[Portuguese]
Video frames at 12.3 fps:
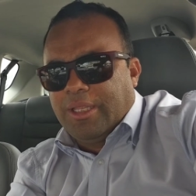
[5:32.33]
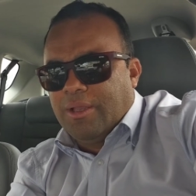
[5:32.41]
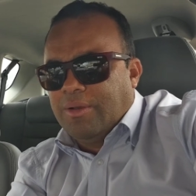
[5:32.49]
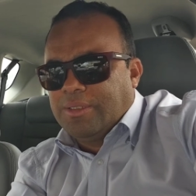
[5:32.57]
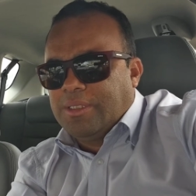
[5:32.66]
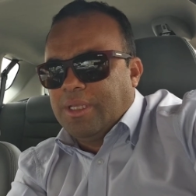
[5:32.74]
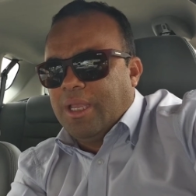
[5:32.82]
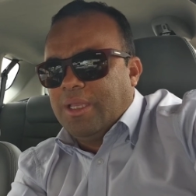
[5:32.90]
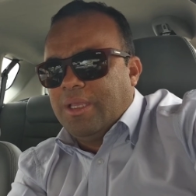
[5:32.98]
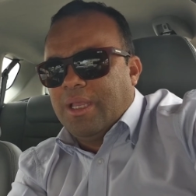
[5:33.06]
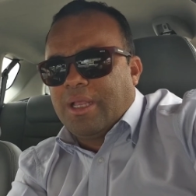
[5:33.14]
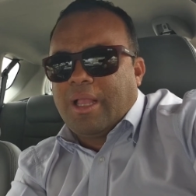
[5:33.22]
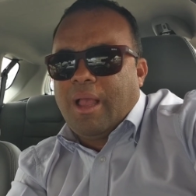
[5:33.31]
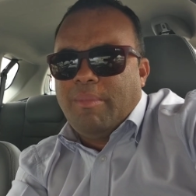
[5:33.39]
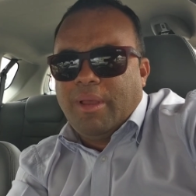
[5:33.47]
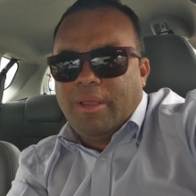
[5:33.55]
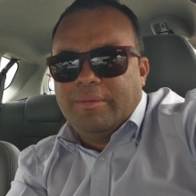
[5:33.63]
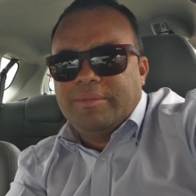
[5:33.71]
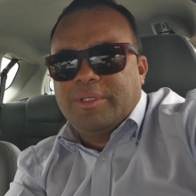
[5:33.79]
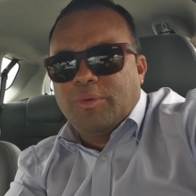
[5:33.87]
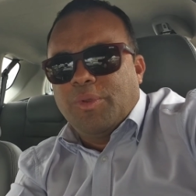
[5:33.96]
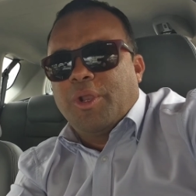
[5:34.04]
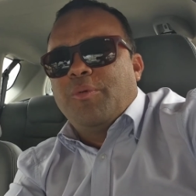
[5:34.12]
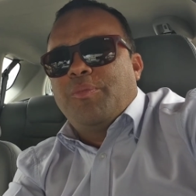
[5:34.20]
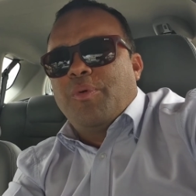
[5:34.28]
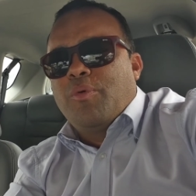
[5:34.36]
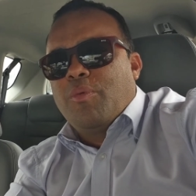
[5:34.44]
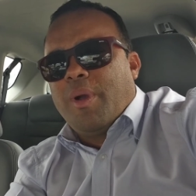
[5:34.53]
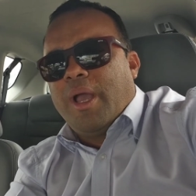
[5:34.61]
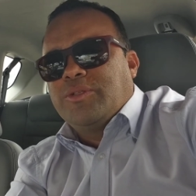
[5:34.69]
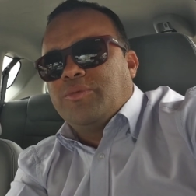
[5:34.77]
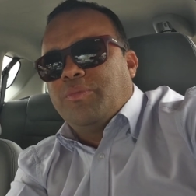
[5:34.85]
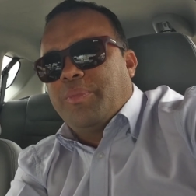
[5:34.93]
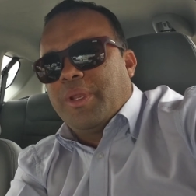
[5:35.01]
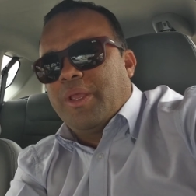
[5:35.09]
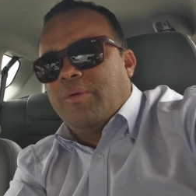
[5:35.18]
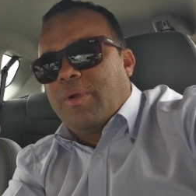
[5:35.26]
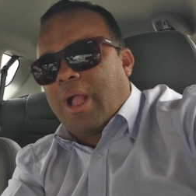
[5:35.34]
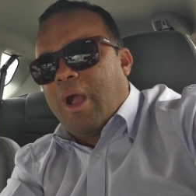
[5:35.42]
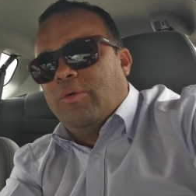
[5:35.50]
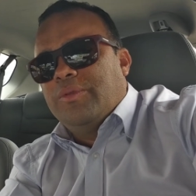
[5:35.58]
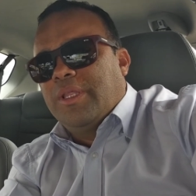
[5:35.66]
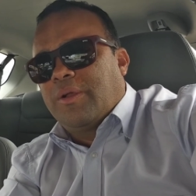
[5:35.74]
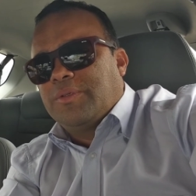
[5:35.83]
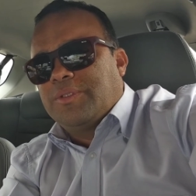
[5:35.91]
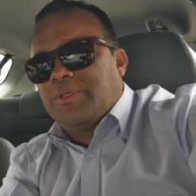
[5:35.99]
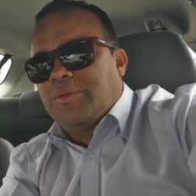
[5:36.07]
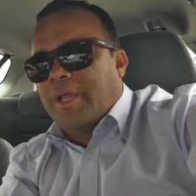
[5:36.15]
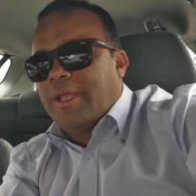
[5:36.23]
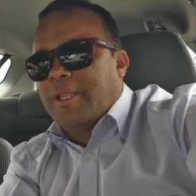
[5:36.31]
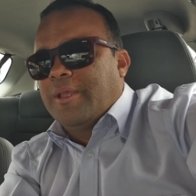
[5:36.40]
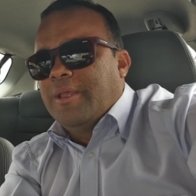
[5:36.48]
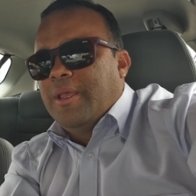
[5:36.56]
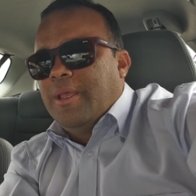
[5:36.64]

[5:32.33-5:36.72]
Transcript: Então assim, aí acaba segurando um pouco mais o, pre... o carro dentro da concessionária.